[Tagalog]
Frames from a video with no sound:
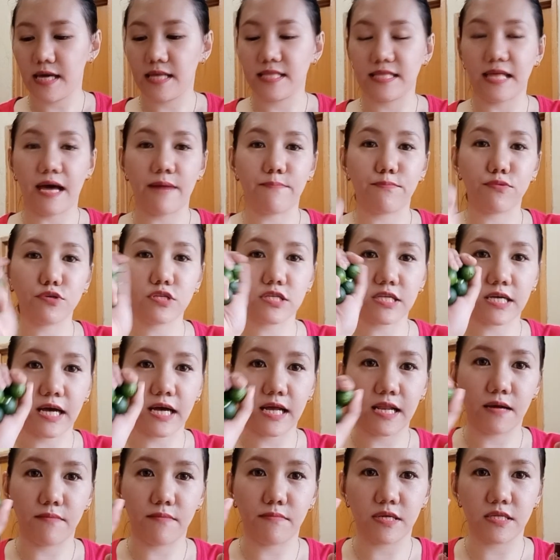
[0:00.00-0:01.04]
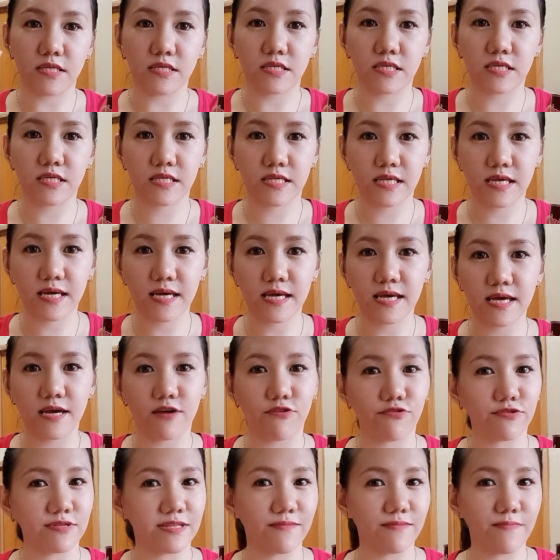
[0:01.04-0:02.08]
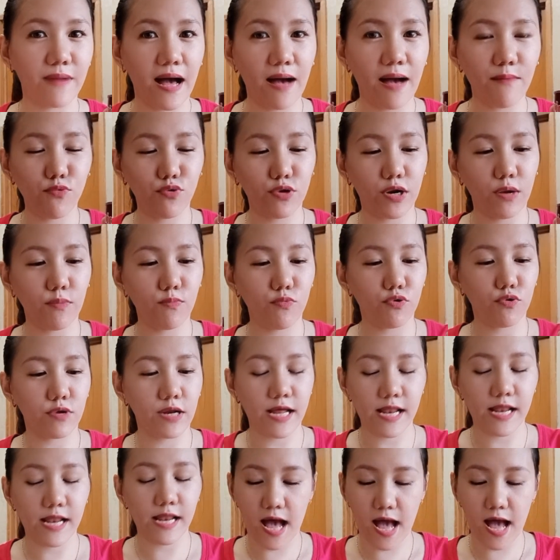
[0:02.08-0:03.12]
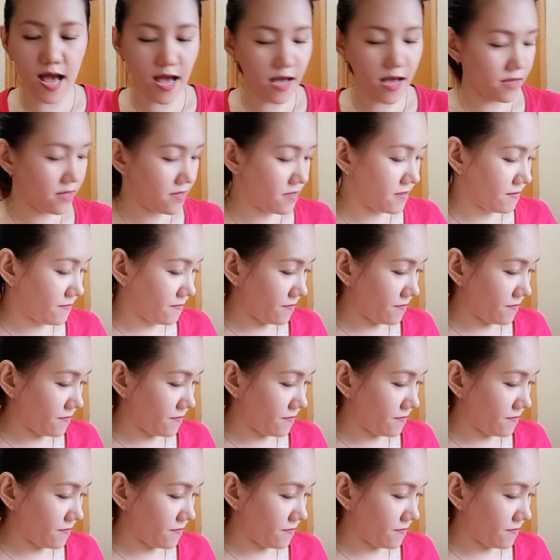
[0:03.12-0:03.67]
Tapos kalamansi. O, diba? Murang-mura lang.